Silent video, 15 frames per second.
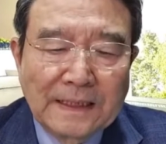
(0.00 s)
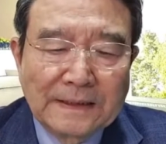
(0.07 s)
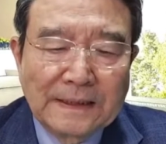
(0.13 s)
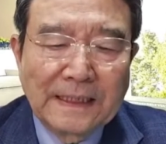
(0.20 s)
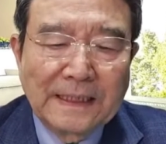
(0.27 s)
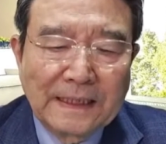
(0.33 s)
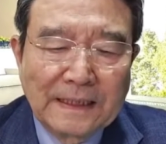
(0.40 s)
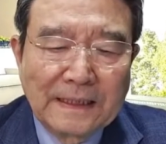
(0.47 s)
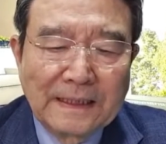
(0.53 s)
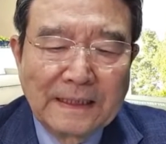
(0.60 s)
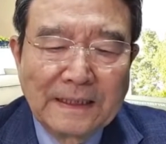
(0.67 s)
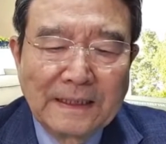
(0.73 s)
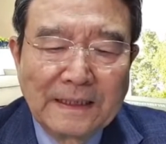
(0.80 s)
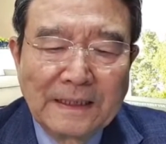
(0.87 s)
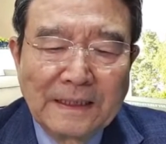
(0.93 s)
네.
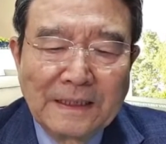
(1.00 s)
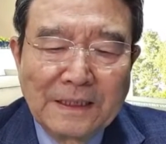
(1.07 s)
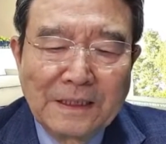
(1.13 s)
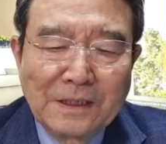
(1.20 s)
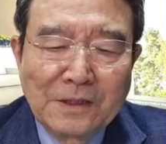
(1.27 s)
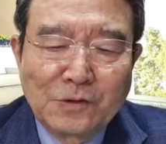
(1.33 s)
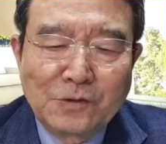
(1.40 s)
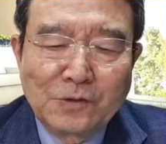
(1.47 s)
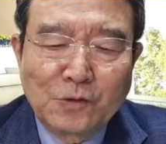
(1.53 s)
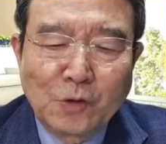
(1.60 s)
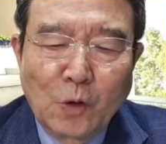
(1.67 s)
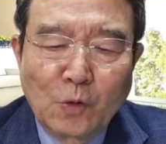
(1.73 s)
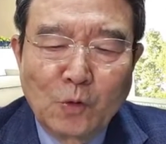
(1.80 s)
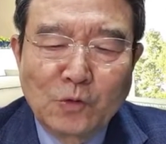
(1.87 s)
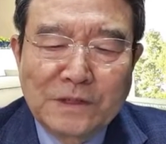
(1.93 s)

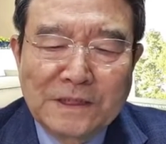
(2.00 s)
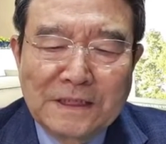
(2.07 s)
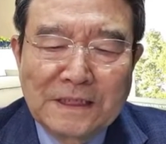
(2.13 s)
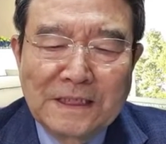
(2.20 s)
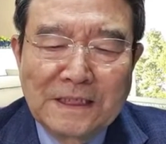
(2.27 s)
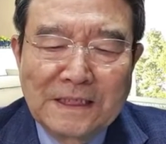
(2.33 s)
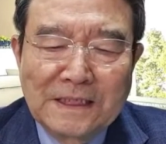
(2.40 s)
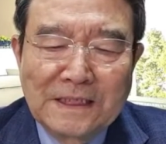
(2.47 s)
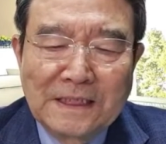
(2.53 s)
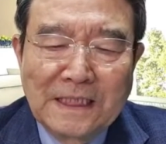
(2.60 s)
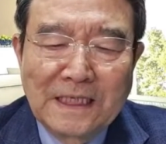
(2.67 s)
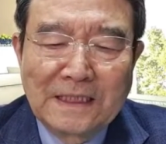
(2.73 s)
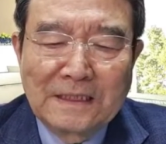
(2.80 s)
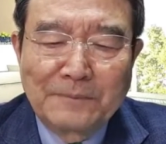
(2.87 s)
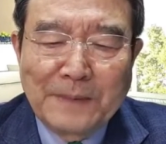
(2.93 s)
조국
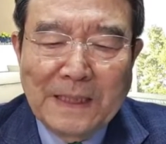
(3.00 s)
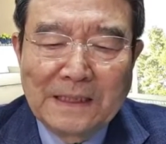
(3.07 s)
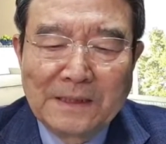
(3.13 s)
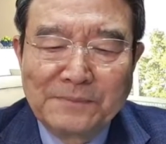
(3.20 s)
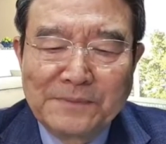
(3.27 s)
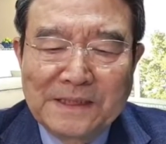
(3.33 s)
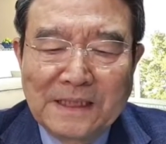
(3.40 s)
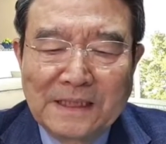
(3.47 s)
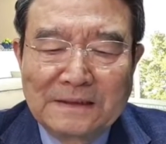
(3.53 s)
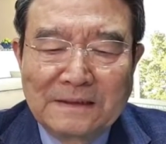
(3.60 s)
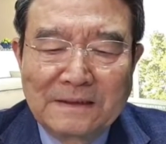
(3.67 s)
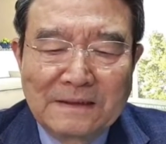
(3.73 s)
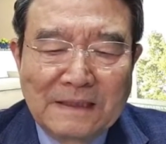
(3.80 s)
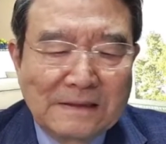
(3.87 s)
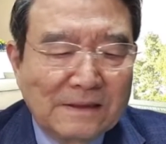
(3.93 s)
씨의 그 파렴치가
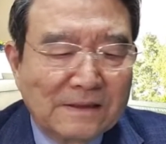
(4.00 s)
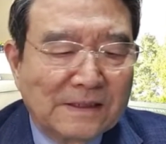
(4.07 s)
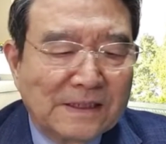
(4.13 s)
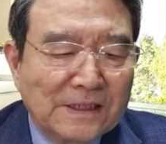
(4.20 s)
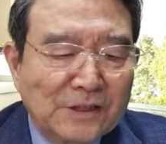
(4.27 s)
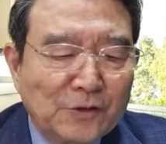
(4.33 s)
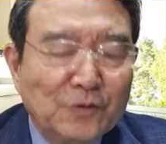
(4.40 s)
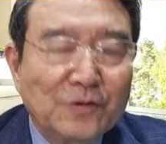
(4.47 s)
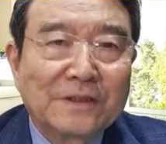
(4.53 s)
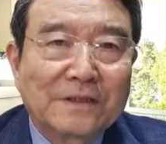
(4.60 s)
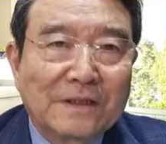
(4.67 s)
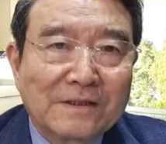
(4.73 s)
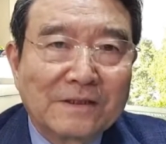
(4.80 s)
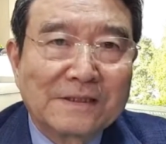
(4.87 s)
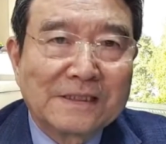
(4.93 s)
드러나서 지지율이
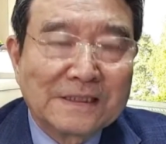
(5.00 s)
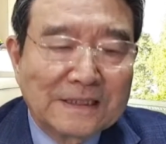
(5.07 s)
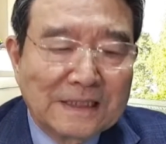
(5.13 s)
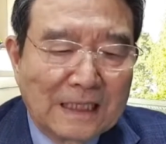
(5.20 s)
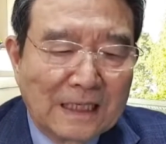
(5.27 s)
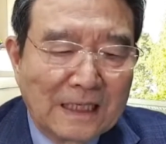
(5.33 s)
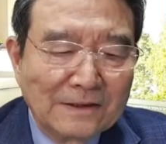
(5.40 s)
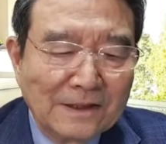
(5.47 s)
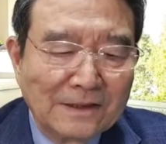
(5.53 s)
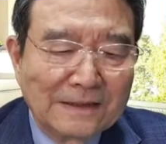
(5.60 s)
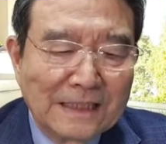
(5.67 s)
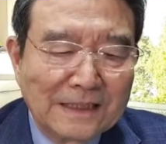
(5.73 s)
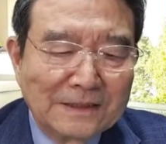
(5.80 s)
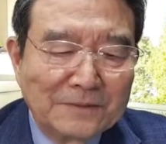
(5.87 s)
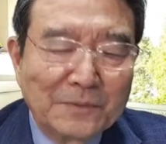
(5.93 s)
떨어지니까
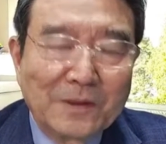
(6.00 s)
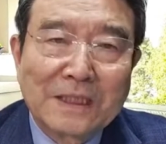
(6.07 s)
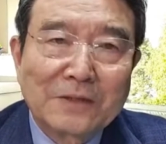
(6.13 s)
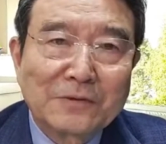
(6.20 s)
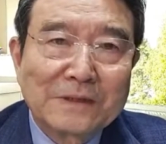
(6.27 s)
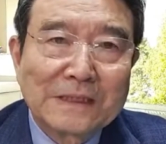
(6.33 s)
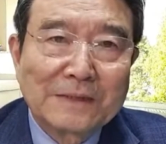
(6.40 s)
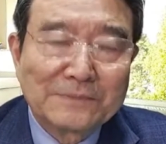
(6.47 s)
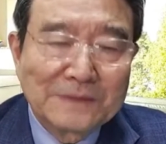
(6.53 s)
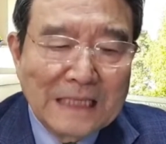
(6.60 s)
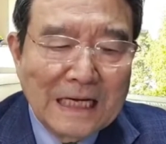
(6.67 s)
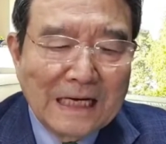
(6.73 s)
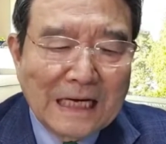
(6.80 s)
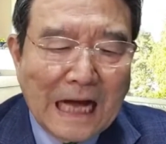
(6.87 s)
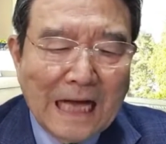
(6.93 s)
여당은 뭐라 그러냐면
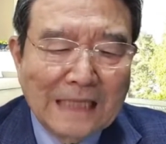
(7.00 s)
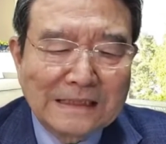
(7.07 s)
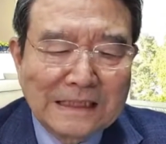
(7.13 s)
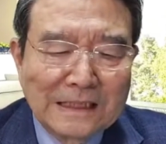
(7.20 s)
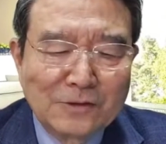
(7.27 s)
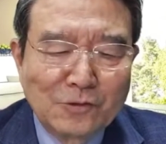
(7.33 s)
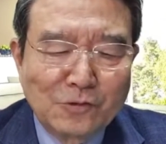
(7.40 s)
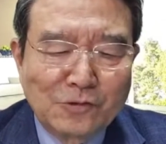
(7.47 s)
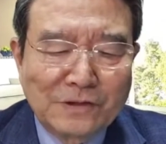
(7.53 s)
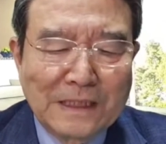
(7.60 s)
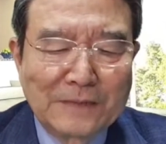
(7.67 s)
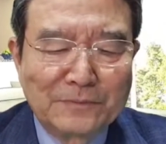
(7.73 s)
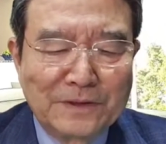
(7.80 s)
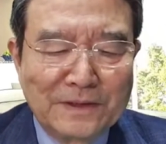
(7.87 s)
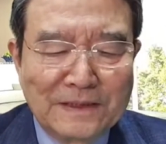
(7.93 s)
가짜 뉴스
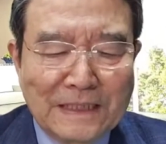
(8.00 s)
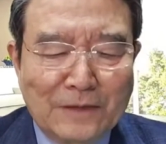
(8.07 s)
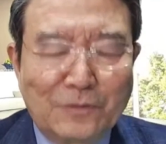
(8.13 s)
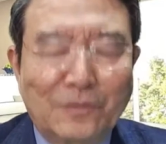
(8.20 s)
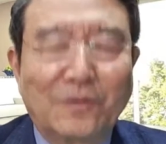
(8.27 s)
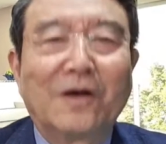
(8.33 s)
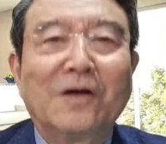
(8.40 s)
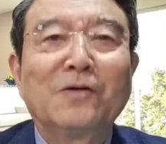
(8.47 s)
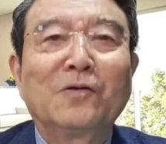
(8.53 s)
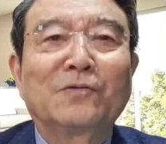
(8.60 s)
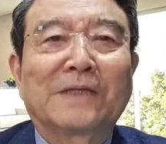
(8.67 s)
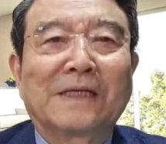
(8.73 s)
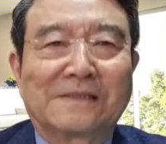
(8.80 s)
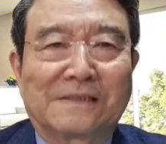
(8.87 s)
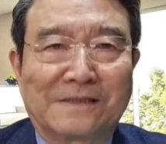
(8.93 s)
때문이라고 언론
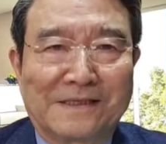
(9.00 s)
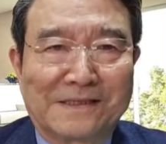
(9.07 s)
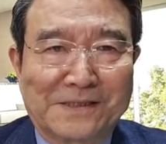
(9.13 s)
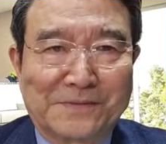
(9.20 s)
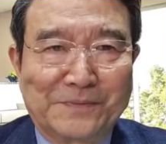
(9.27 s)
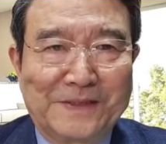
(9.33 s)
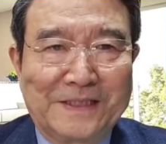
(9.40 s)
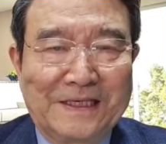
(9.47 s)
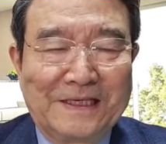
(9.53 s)
탓을 했습니다.